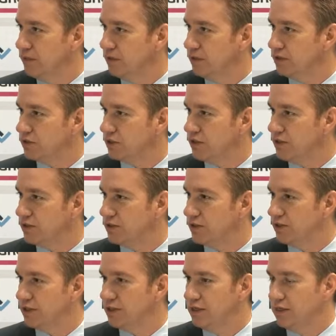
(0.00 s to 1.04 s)
Das Ganze
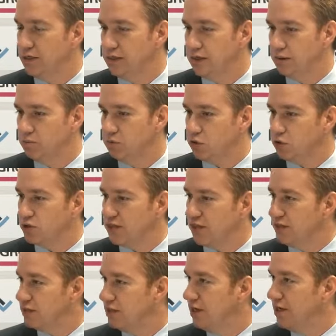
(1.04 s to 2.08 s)

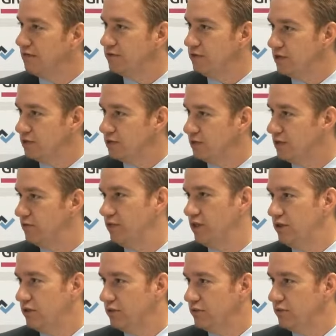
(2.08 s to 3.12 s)
prozessnah, wie es in der
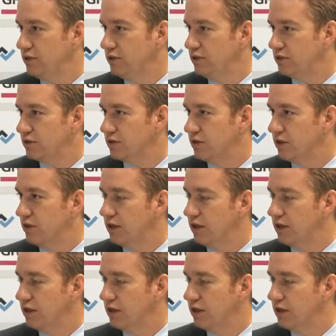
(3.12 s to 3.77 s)
Fertigung ist,